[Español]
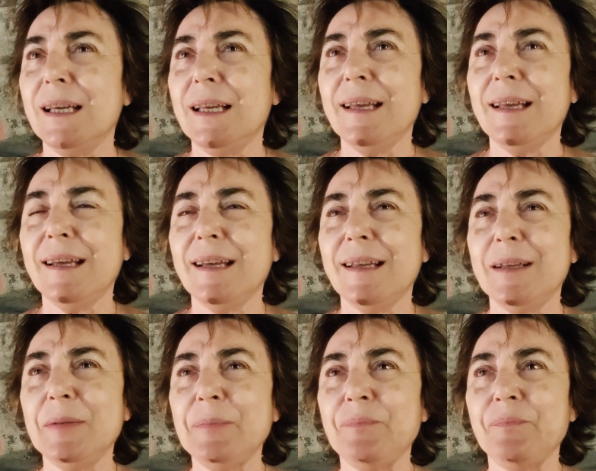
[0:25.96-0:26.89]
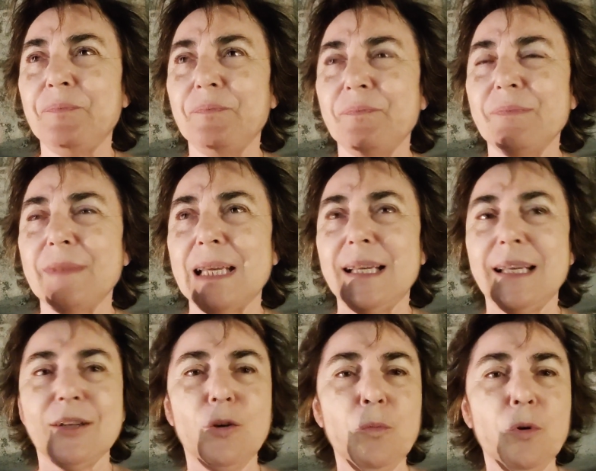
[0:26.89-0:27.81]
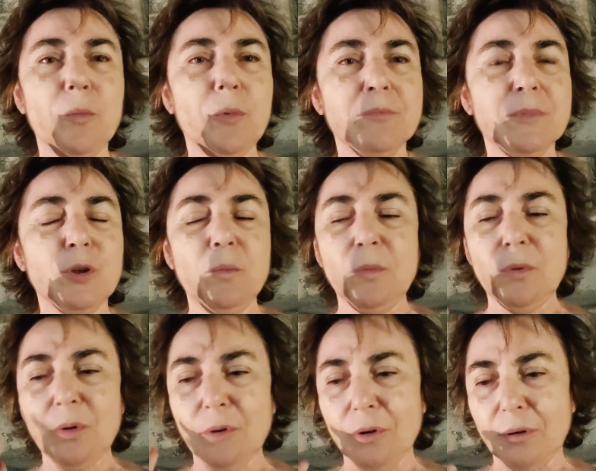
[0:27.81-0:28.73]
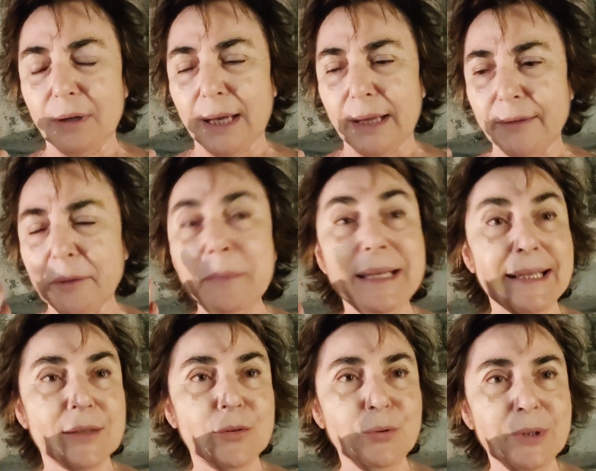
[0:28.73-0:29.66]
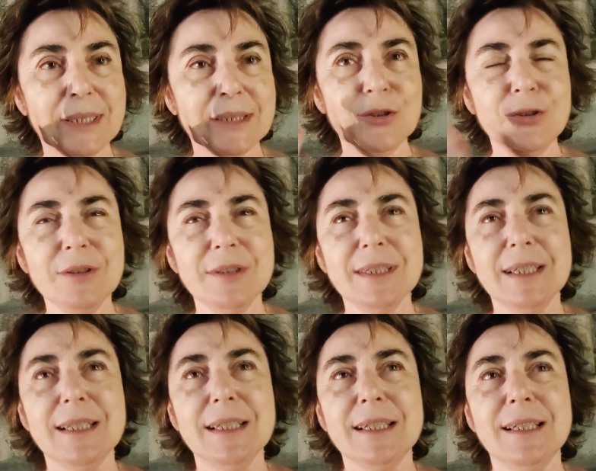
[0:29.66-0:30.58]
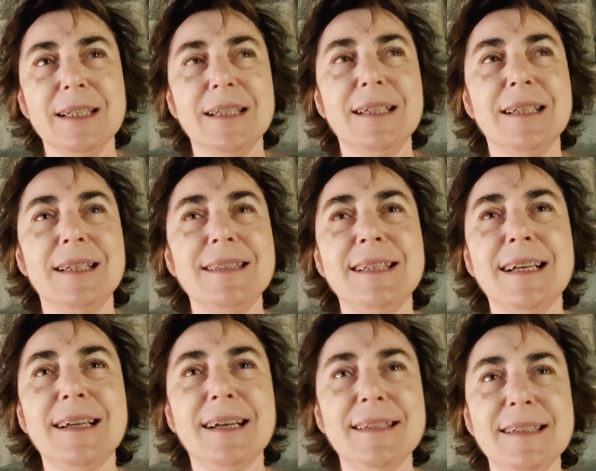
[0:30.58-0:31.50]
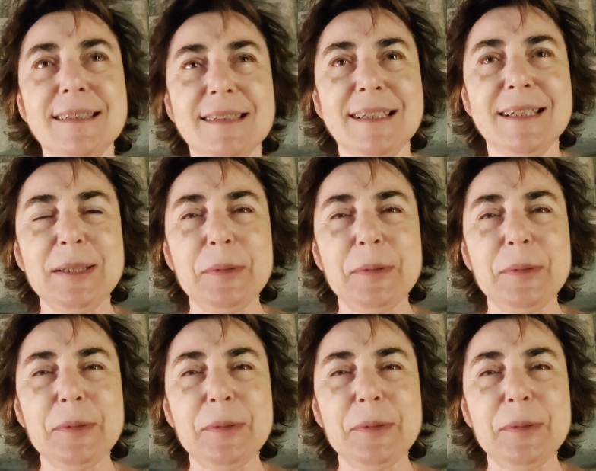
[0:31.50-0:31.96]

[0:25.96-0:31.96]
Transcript: em, eh, como cómo hacer miniaturas, ¿no? esas ganas mm,